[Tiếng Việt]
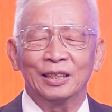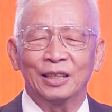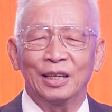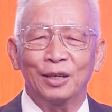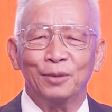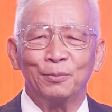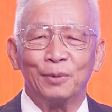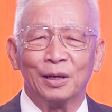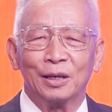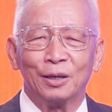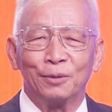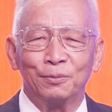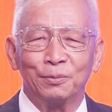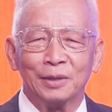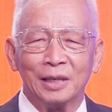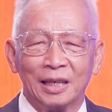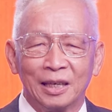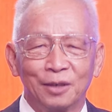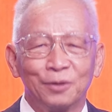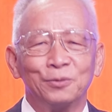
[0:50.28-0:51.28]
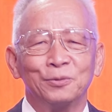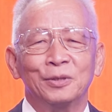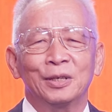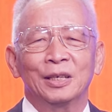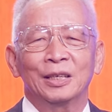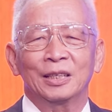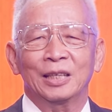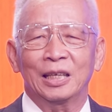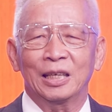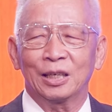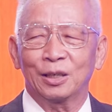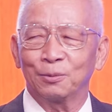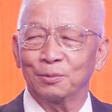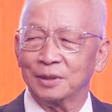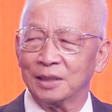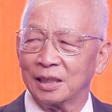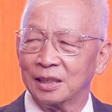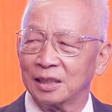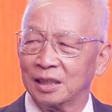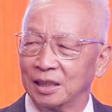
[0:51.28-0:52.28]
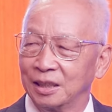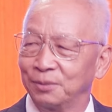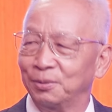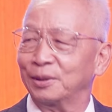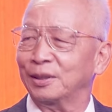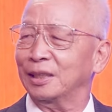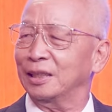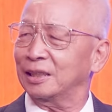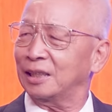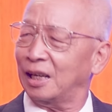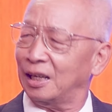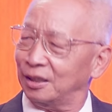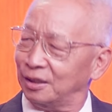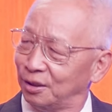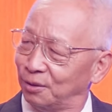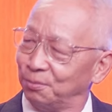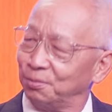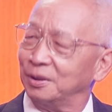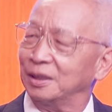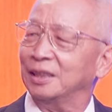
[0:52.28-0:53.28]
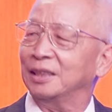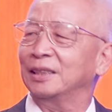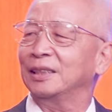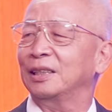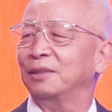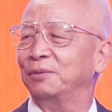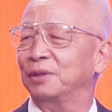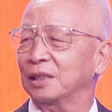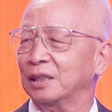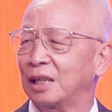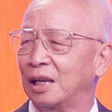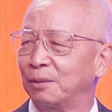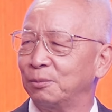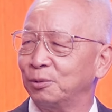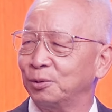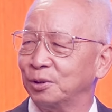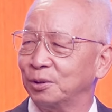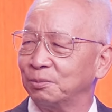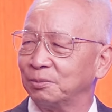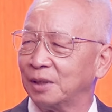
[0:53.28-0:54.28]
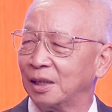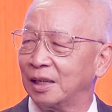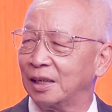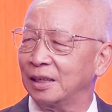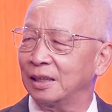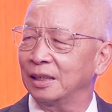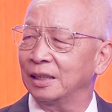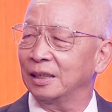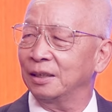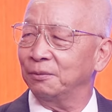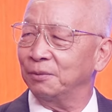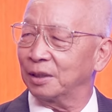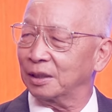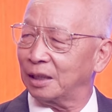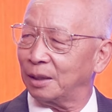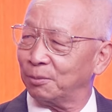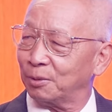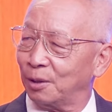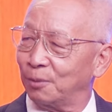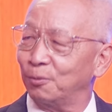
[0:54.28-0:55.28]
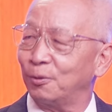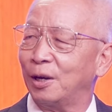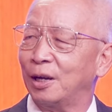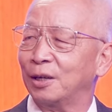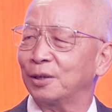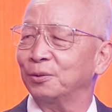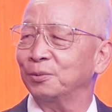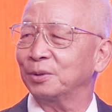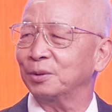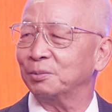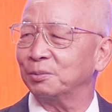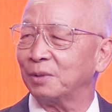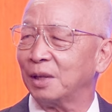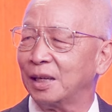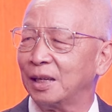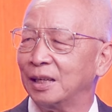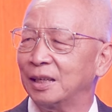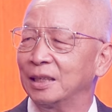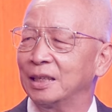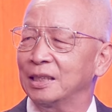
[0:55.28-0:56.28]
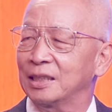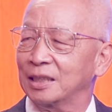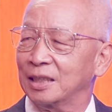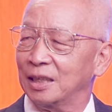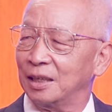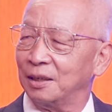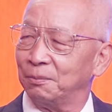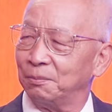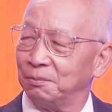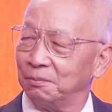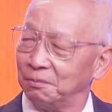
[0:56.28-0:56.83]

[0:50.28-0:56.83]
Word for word: nếu mà không khéo thì cũng sẽ rơi vào tình trạng giống như là việt nam của chúng ta việt nam cộng hòa của chúng ta sẽ